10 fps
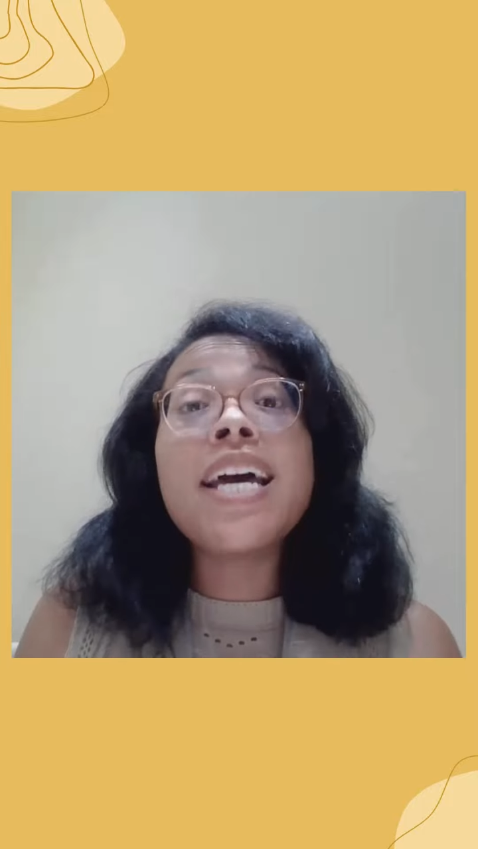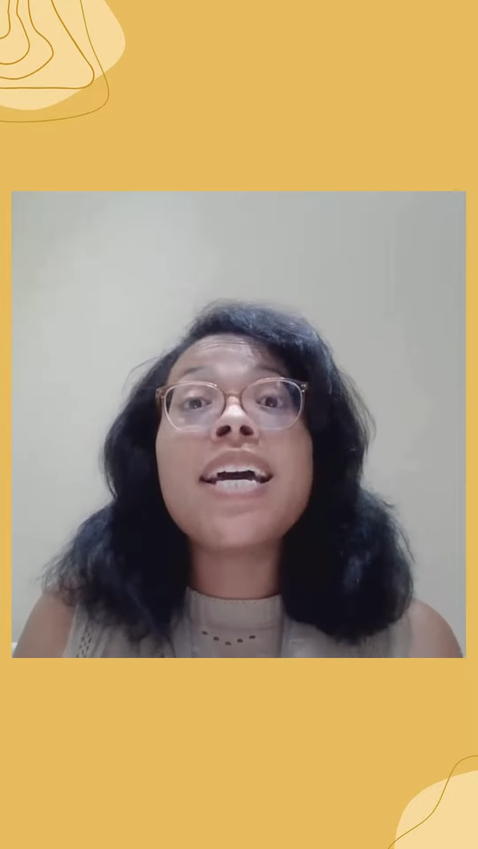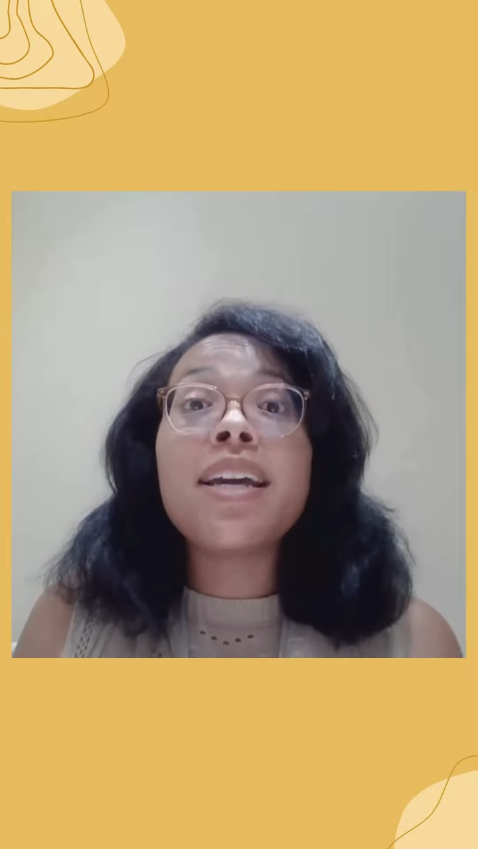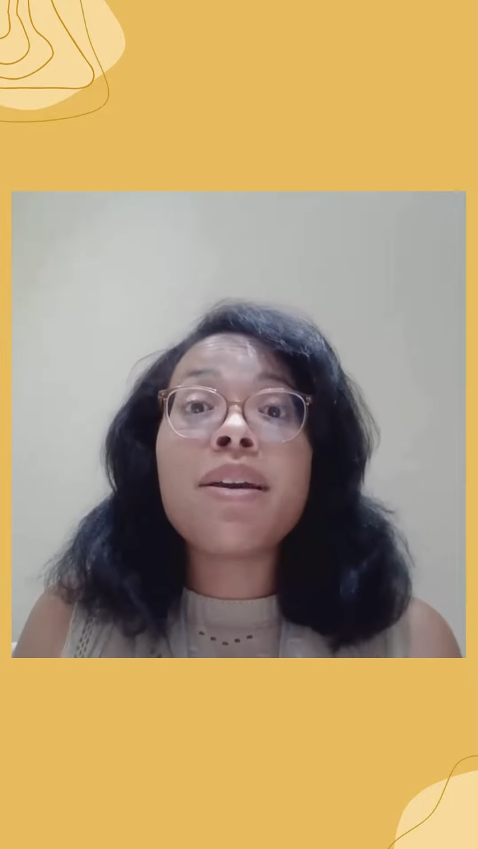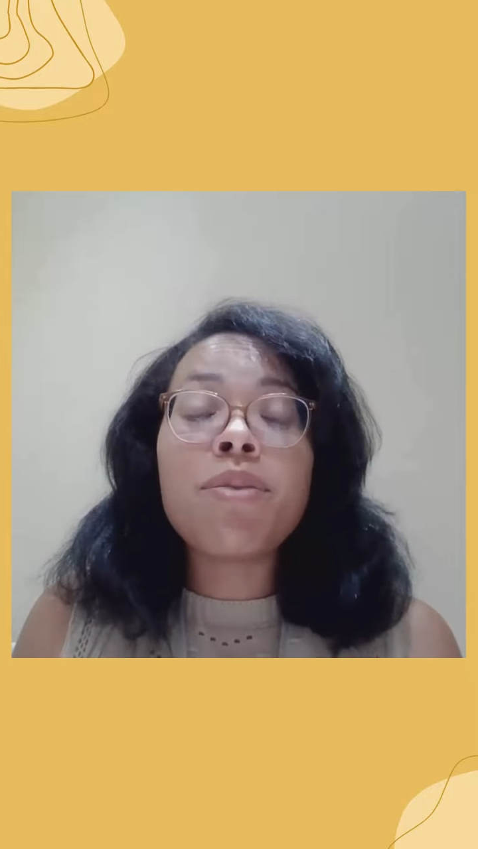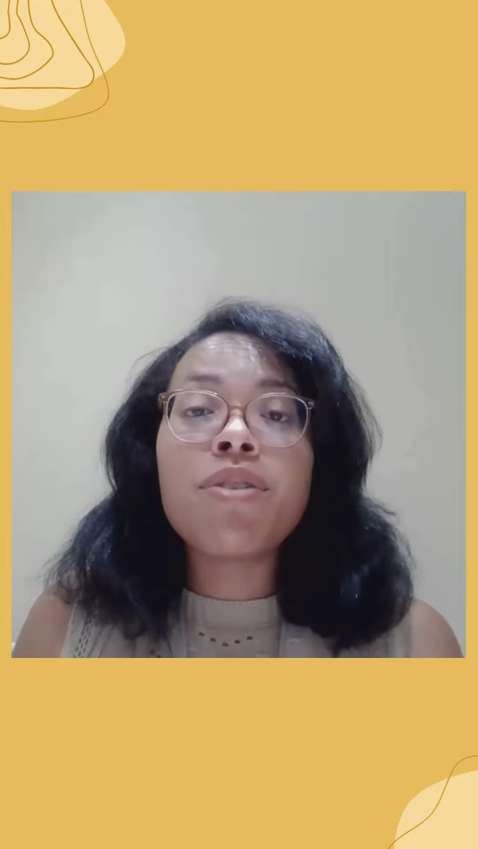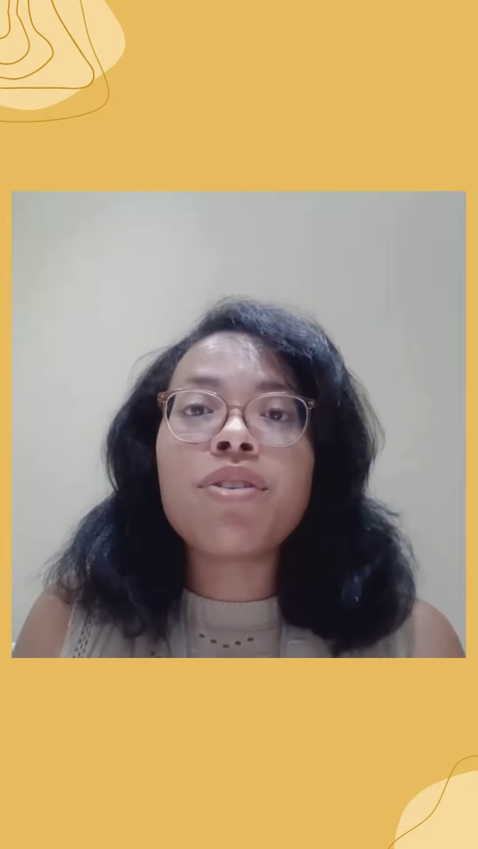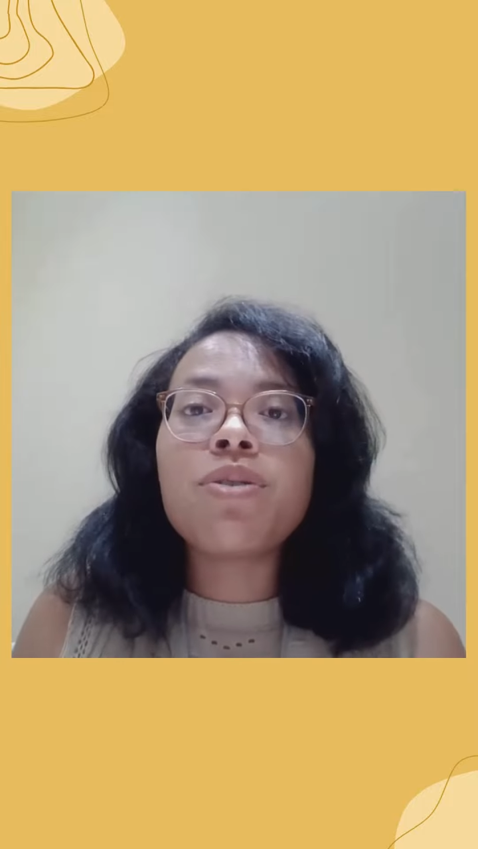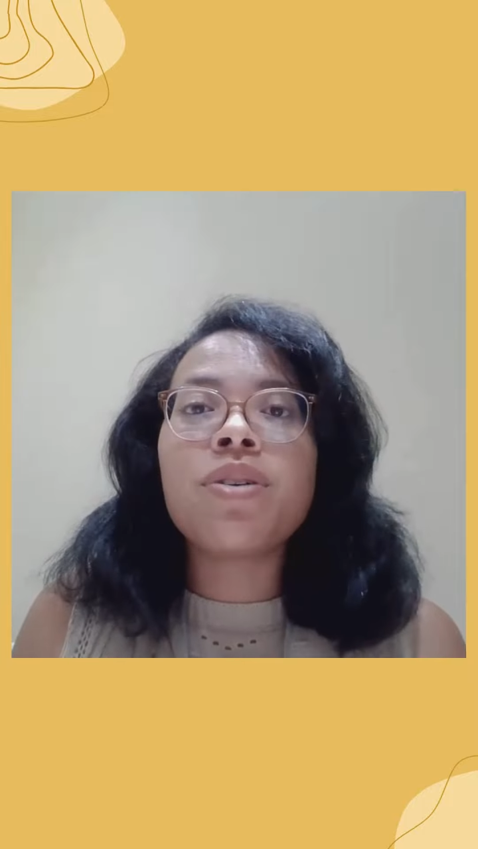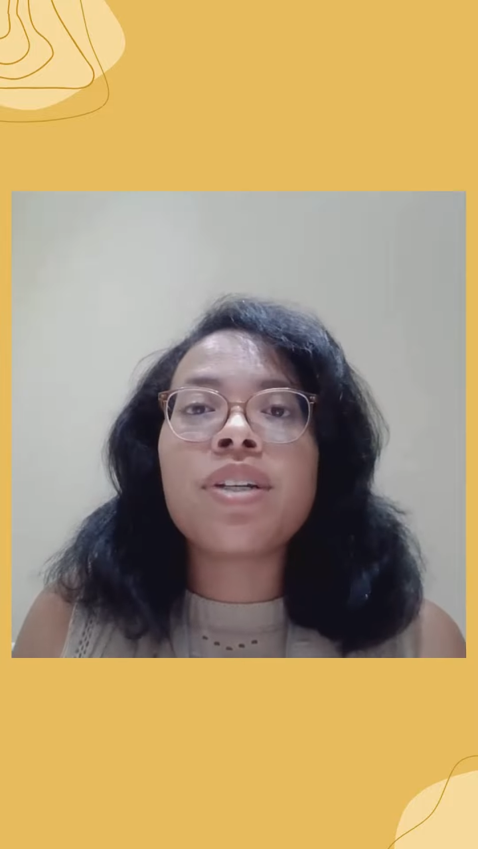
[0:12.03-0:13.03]
e
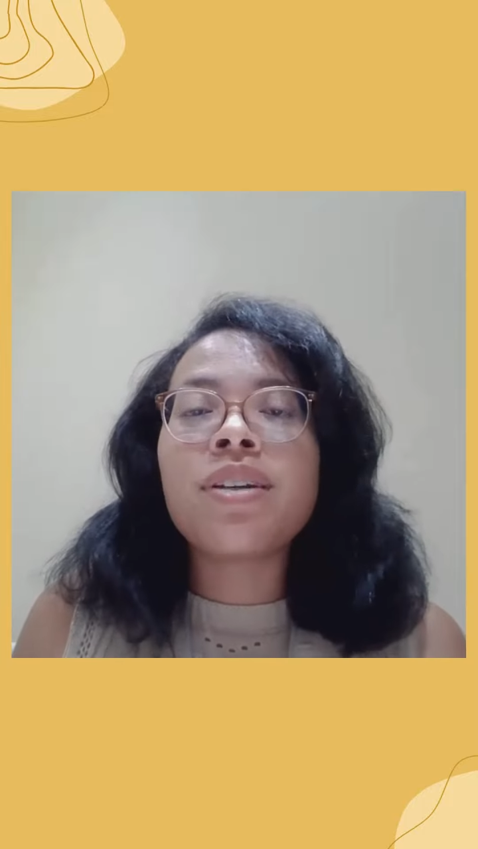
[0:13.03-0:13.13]
professora da